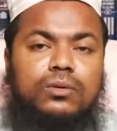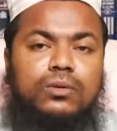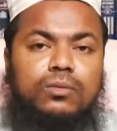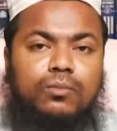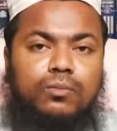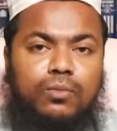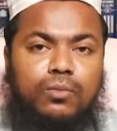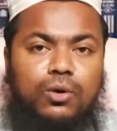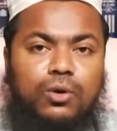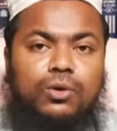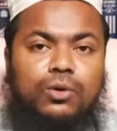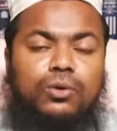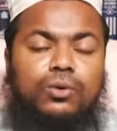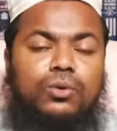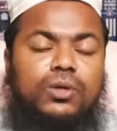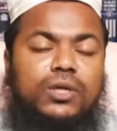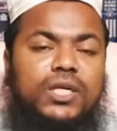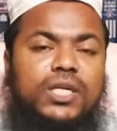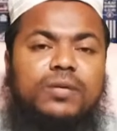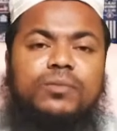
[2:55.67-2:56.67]
বর্ণ
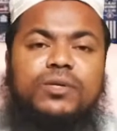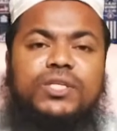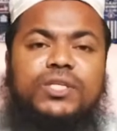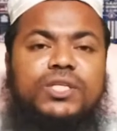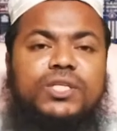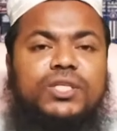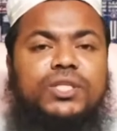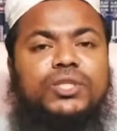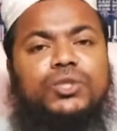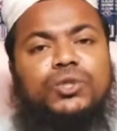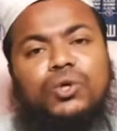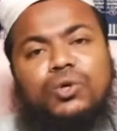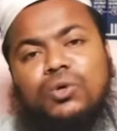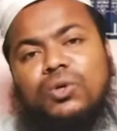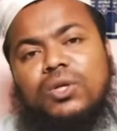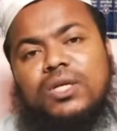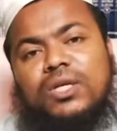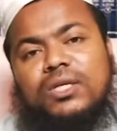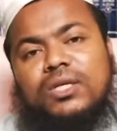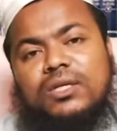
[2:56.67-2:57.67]
নির্বিশেষে
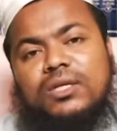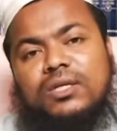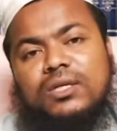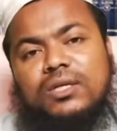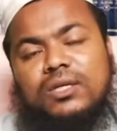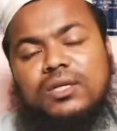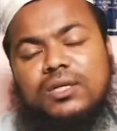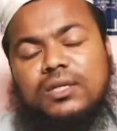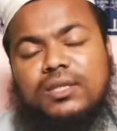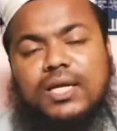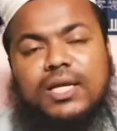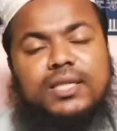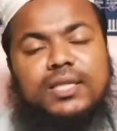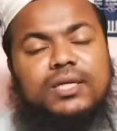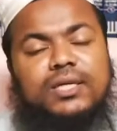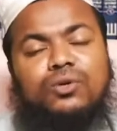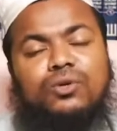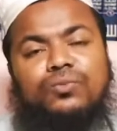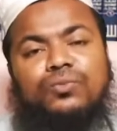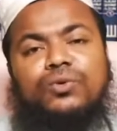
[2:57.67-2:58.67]
সকলেই তা
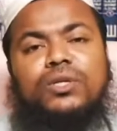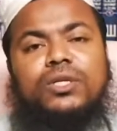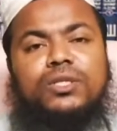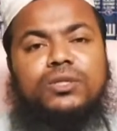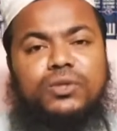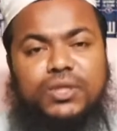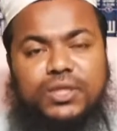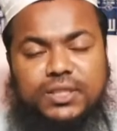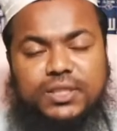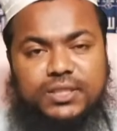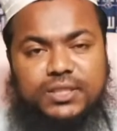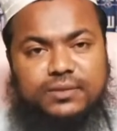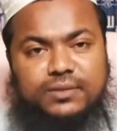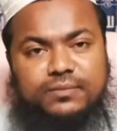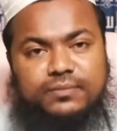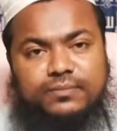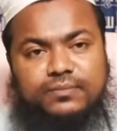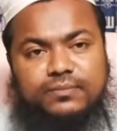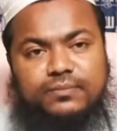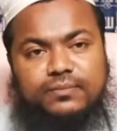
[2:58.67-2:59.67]
থেকে উপকৃত হয়েছে
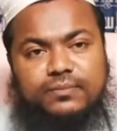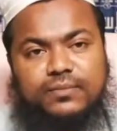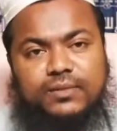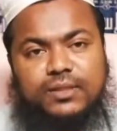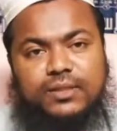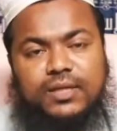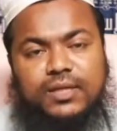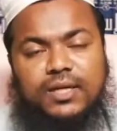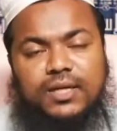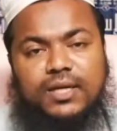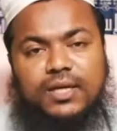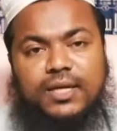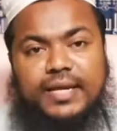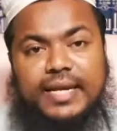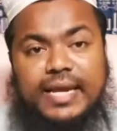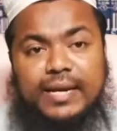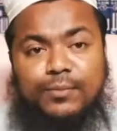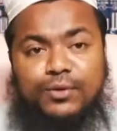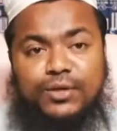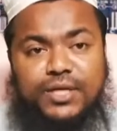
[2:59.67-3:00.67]

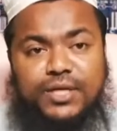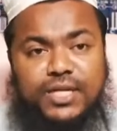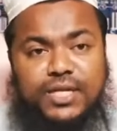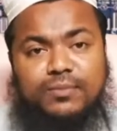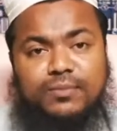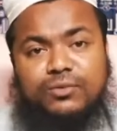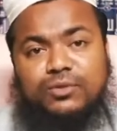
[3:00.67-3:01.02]
এমন এলেম যদি